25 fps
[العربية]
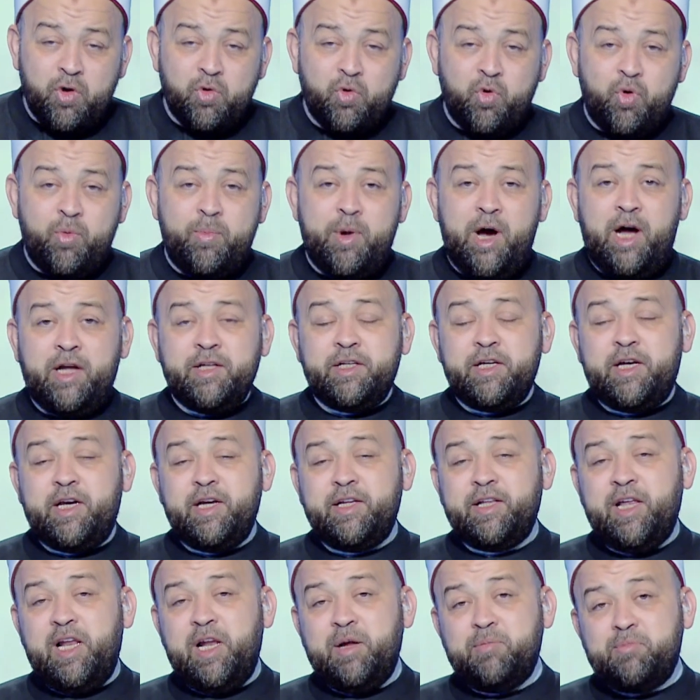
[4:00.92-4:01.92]
وبعد
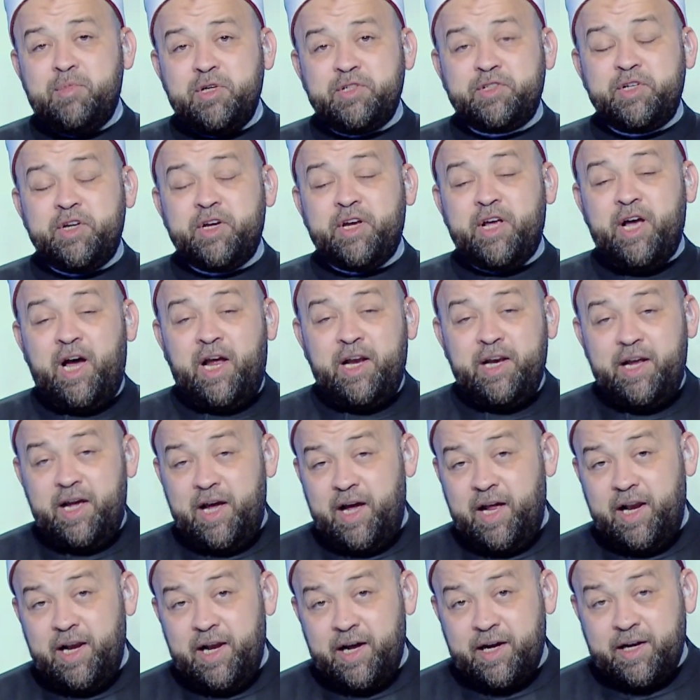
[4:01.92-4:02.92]
كده لما ترجع
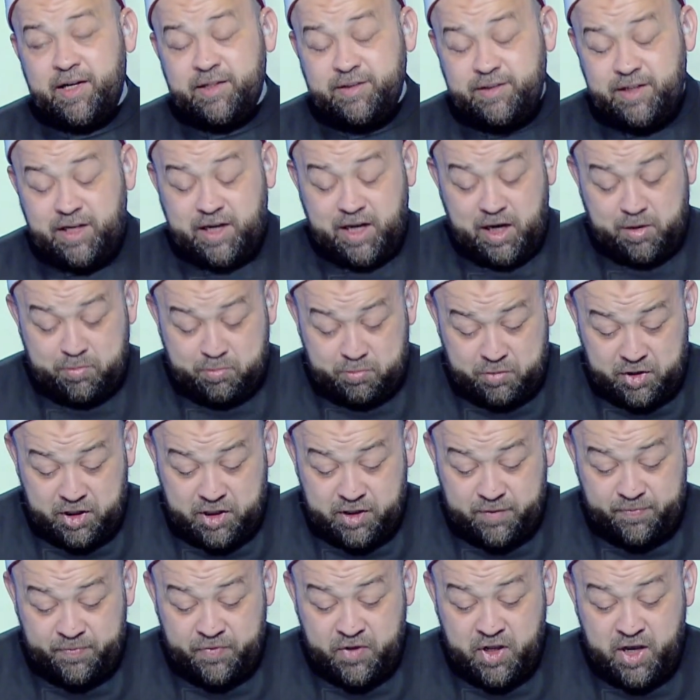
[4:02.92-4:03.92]
لأهلك
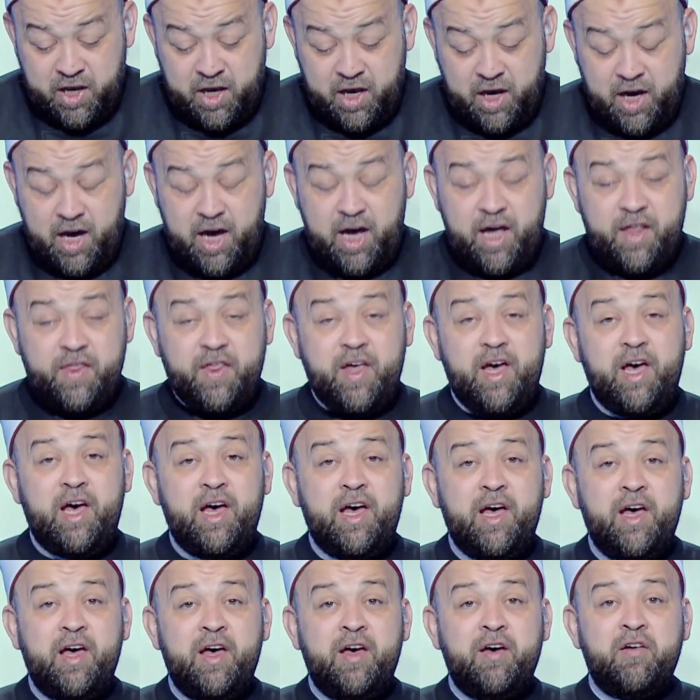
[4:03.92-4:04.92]
تكمل هذا
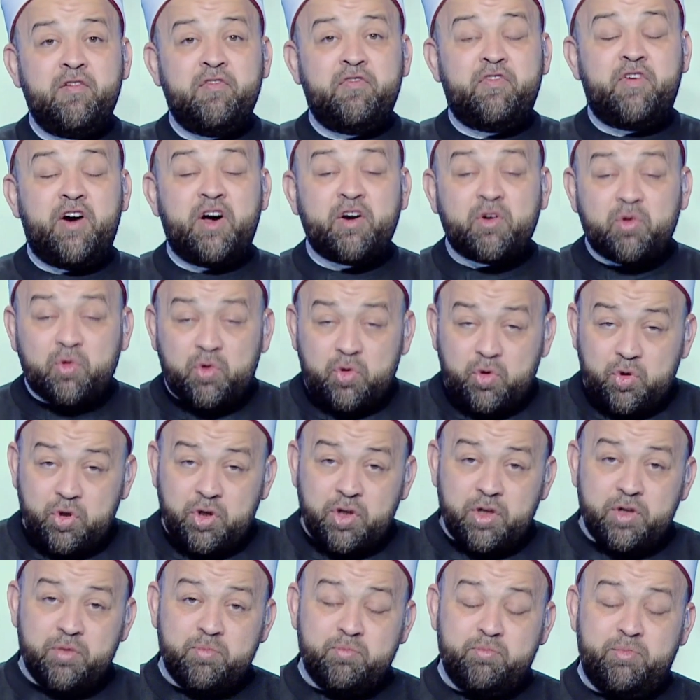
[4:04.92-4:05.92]
فرق
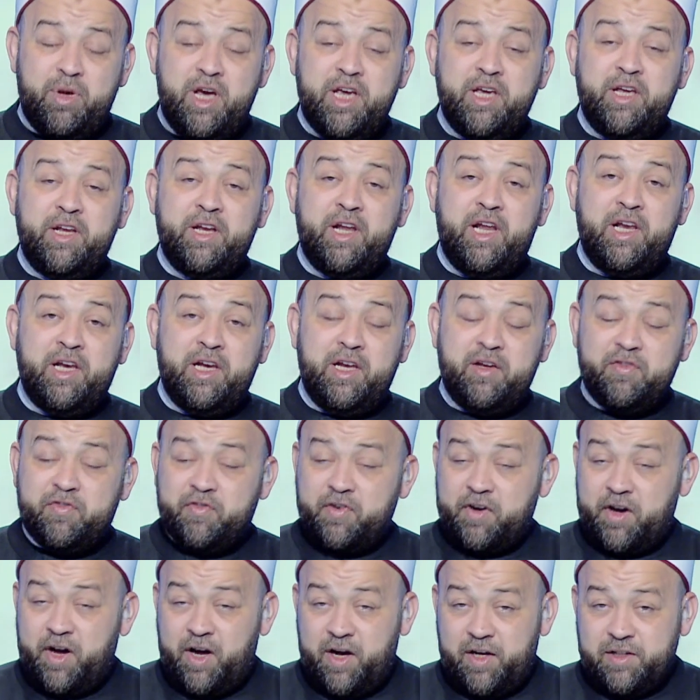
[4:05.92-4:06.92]
بين
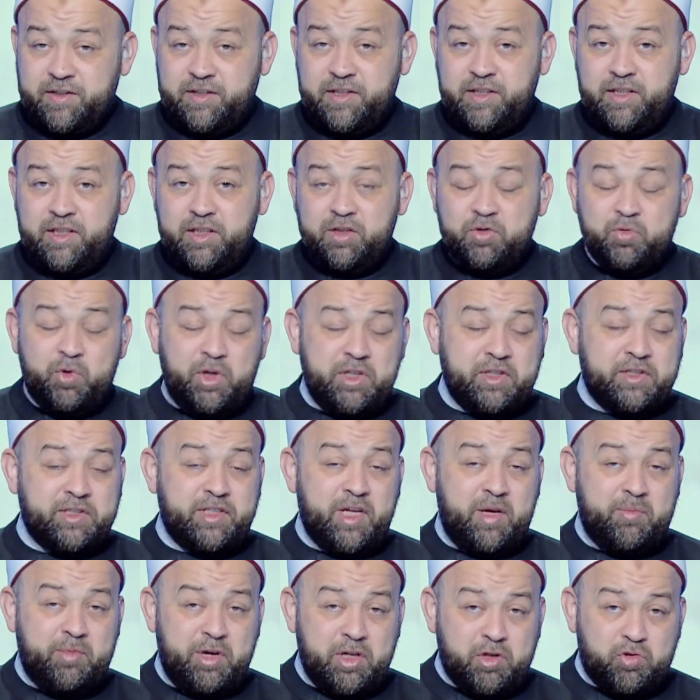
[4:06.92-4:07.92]
الافراد
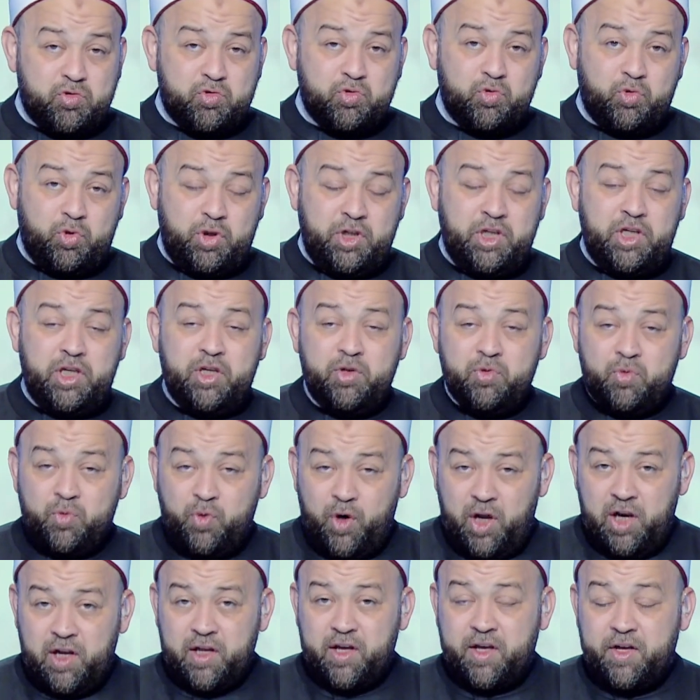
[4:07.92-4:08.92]
والتمتع
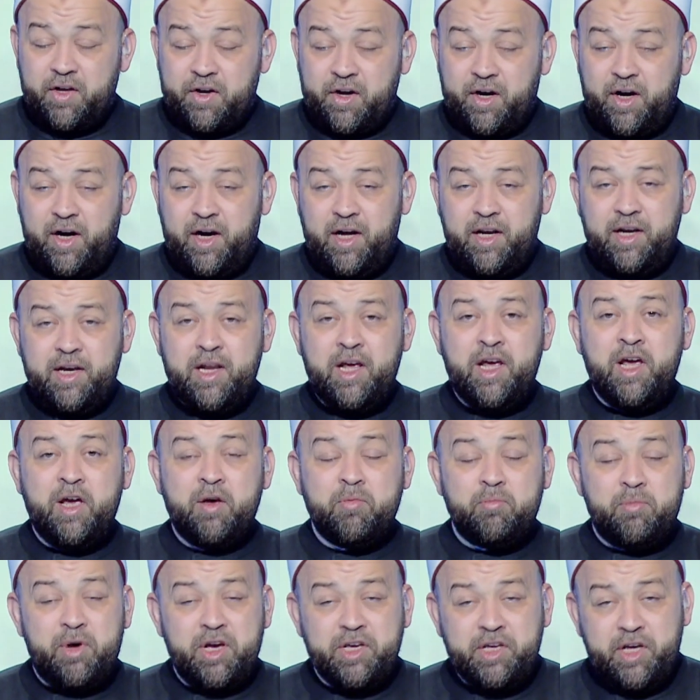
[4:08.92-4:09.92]
والقران
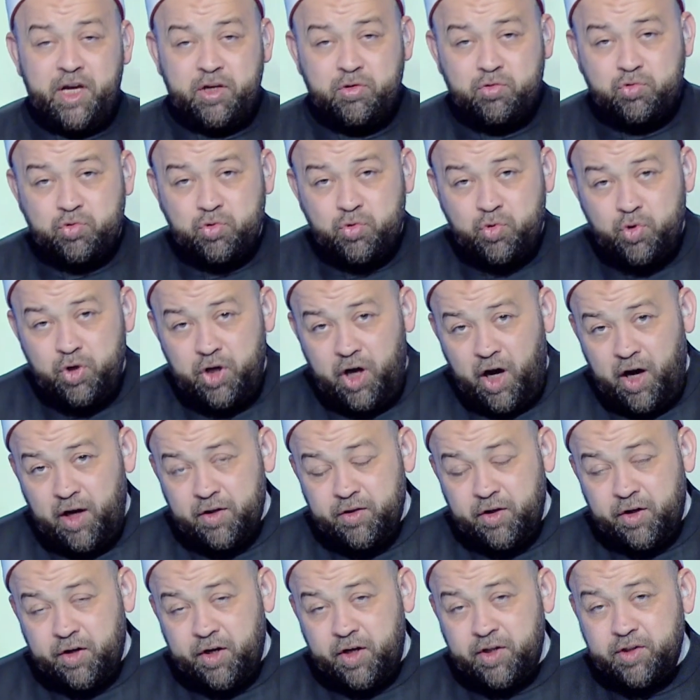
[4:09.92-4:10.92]
بينته
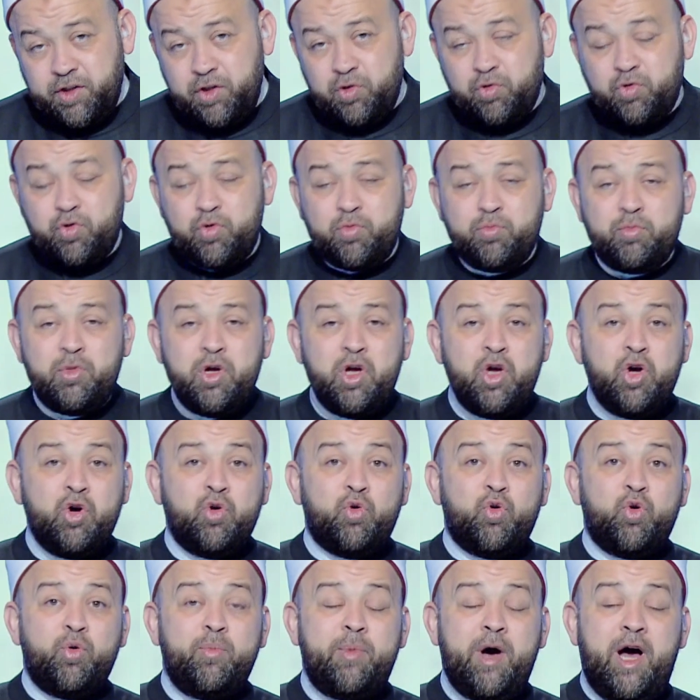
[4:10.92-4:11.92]
لحضراتكم
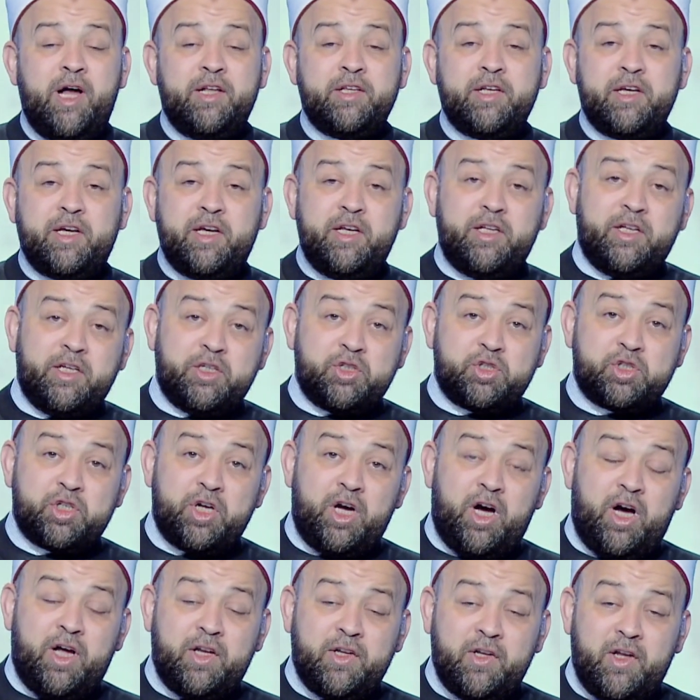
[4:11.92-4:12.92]
وبعد كده ان
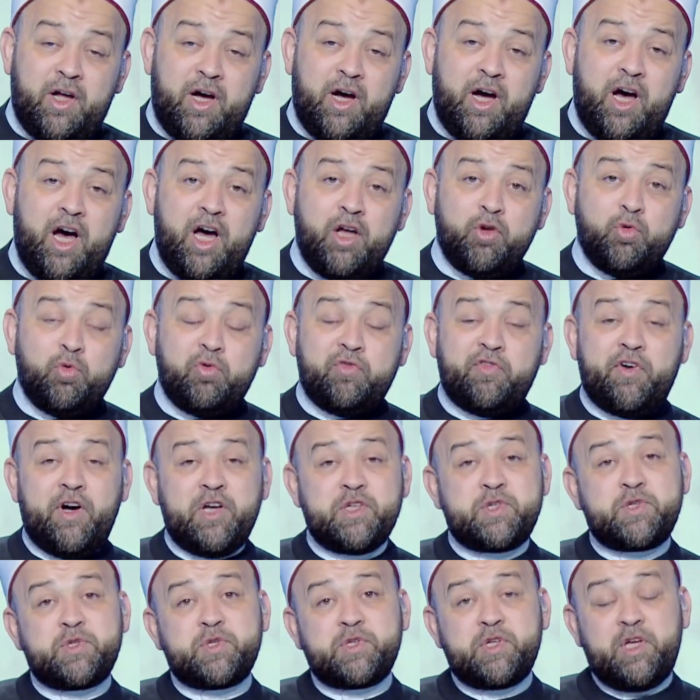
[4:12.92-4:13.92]
شاء الله
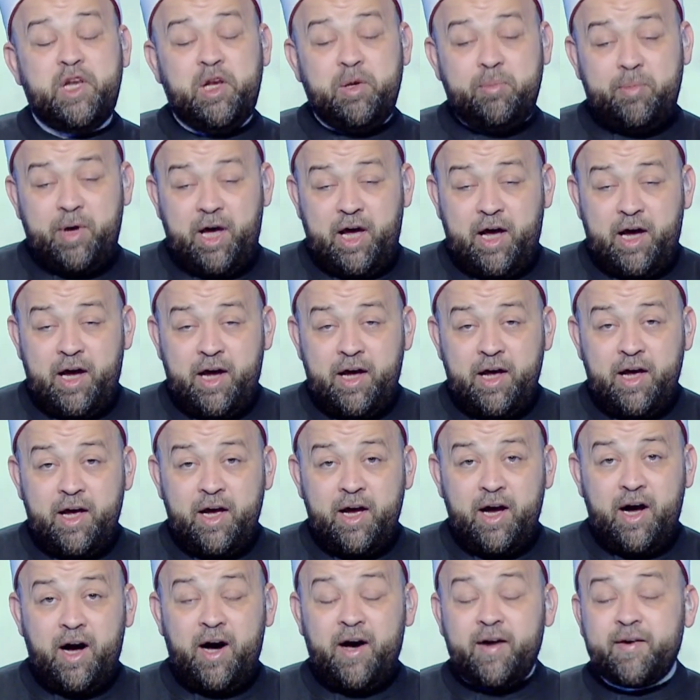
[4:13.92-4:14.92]
هنفصل بقى
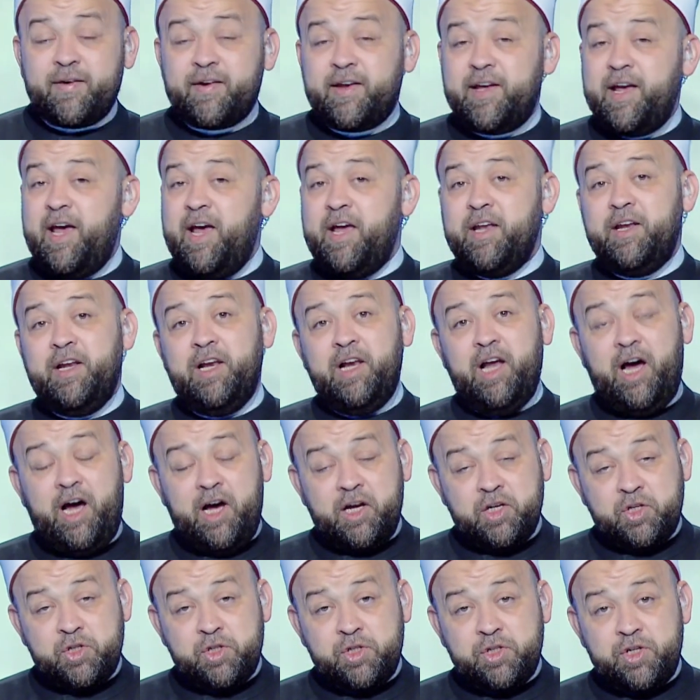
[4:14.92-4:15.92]
أركان
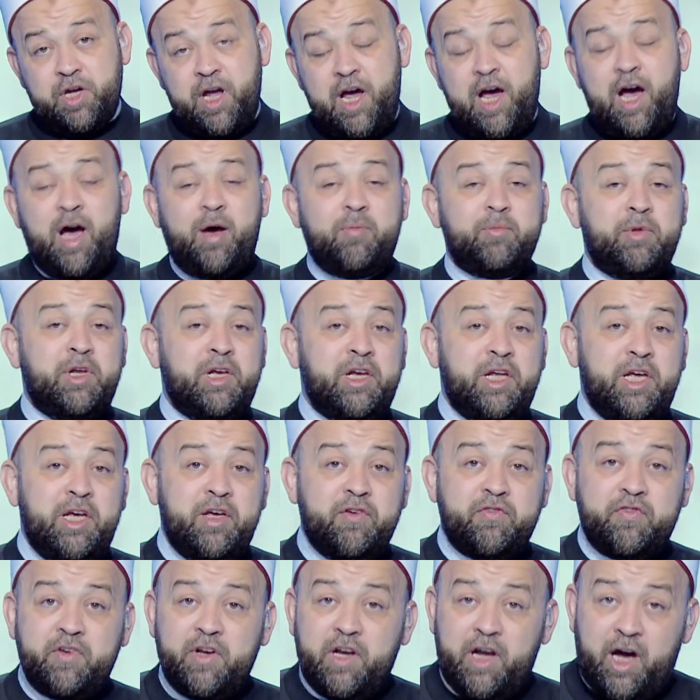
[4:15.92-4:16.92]
الحج أعمل إيه
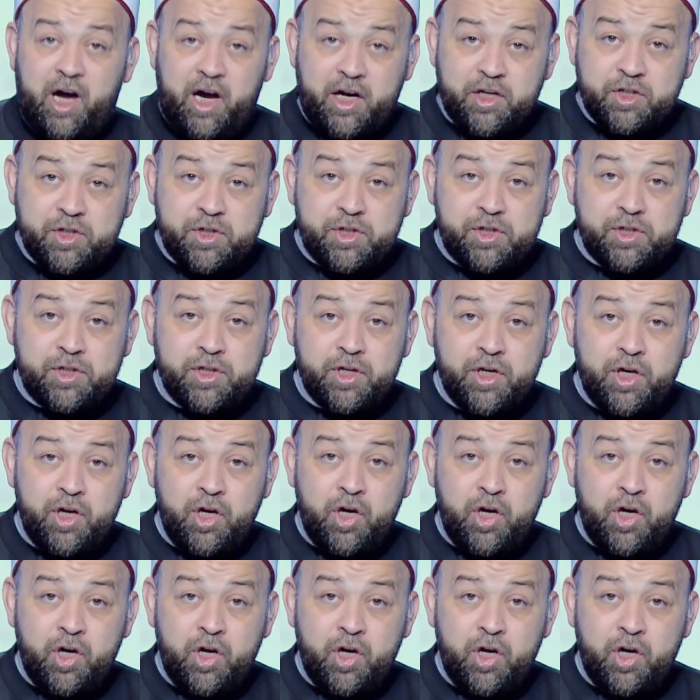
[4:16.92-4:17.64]
في الحج